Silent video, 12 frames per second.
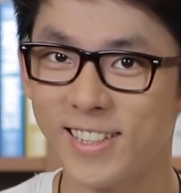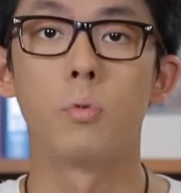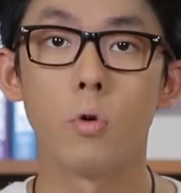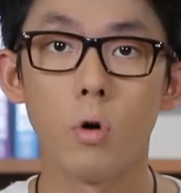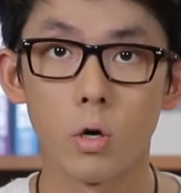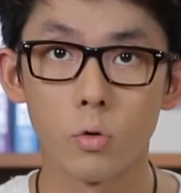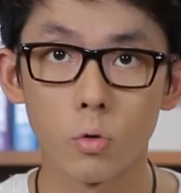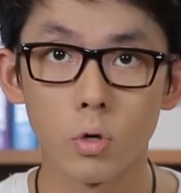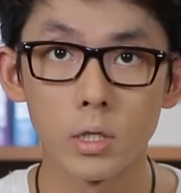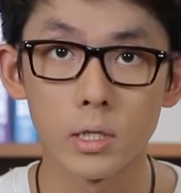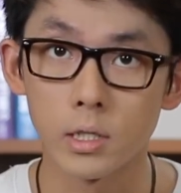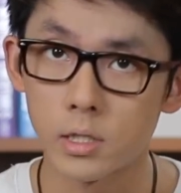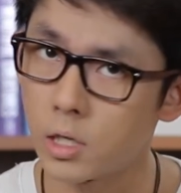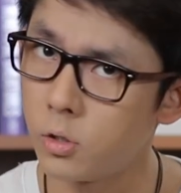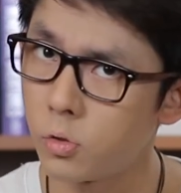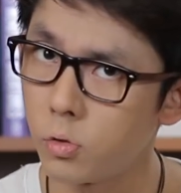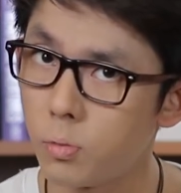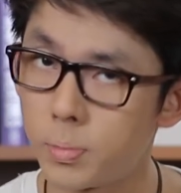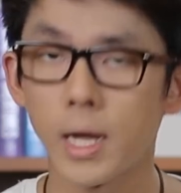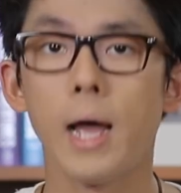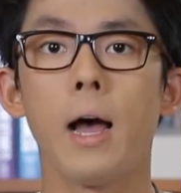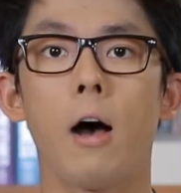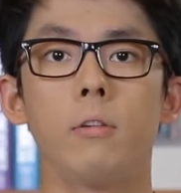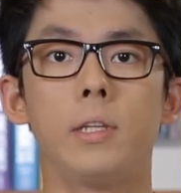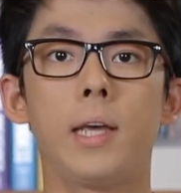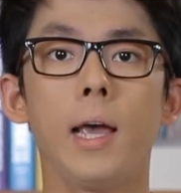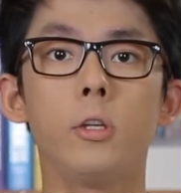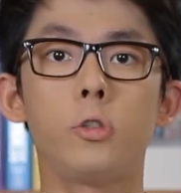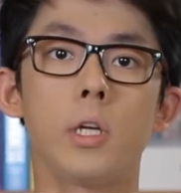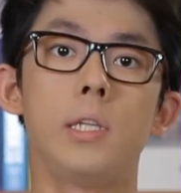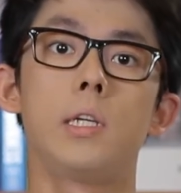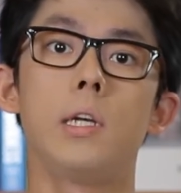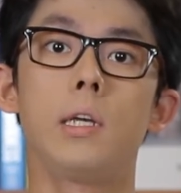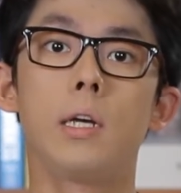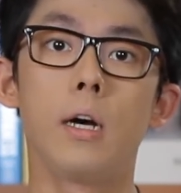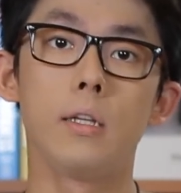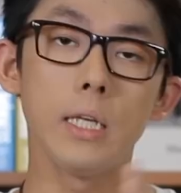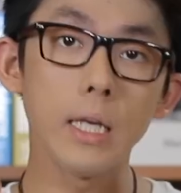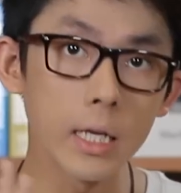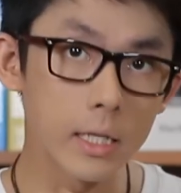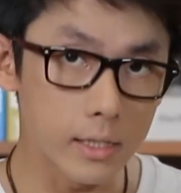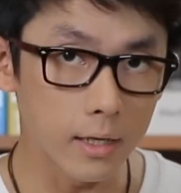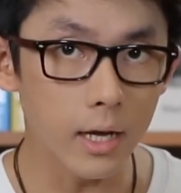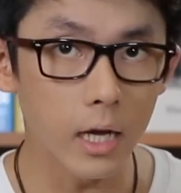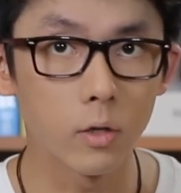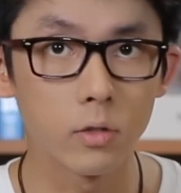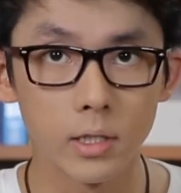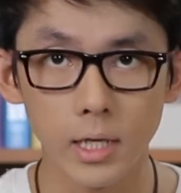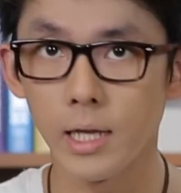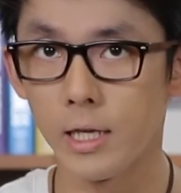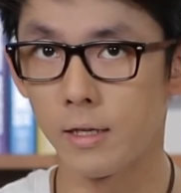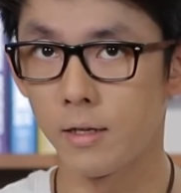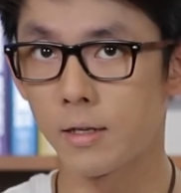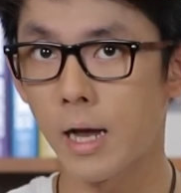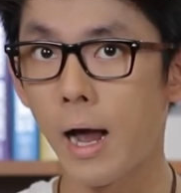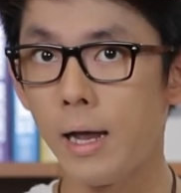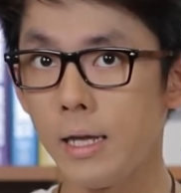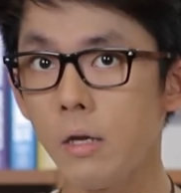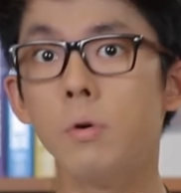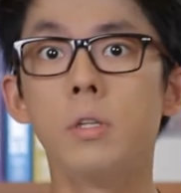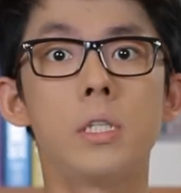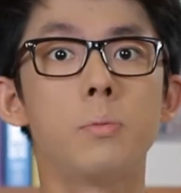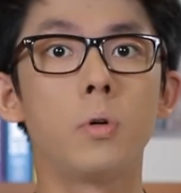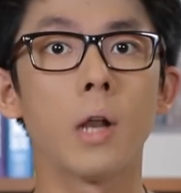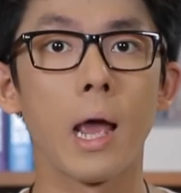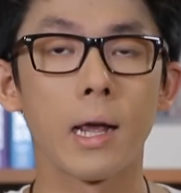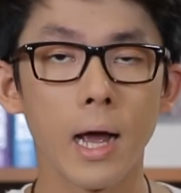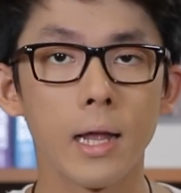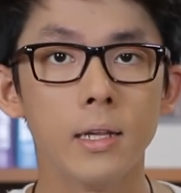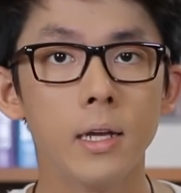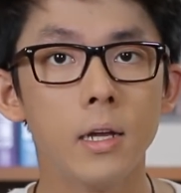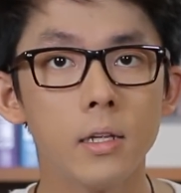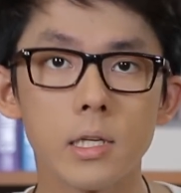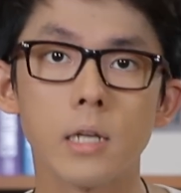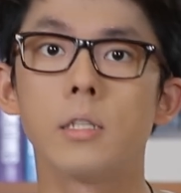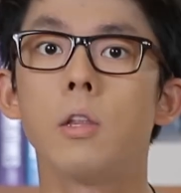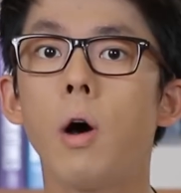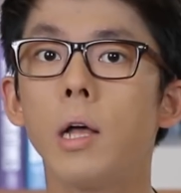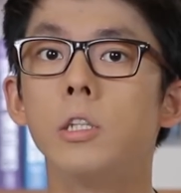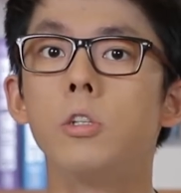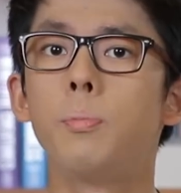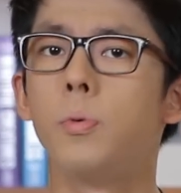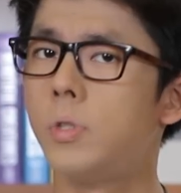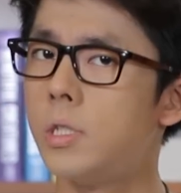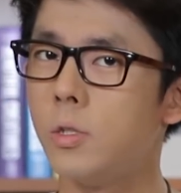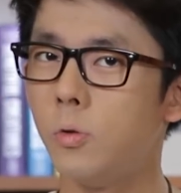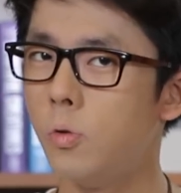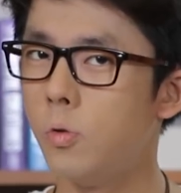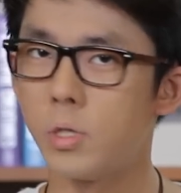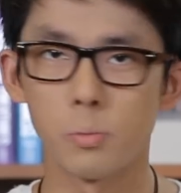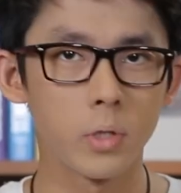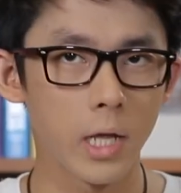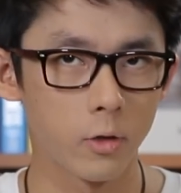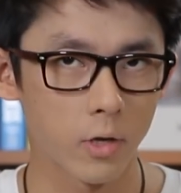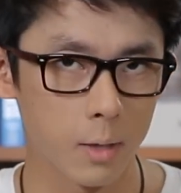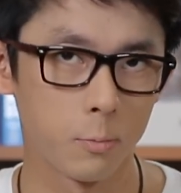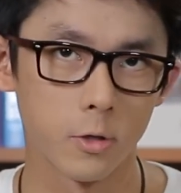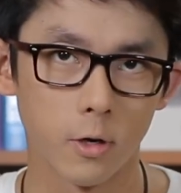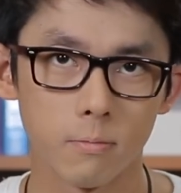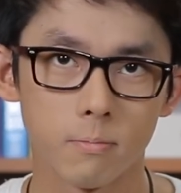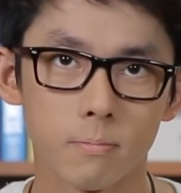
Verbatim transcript: 不过，如果你的程度不太好，你可以选择一个你已经看过的电影，开英文字幕来看。这样子的话，你就不至于整部电影都看不懂。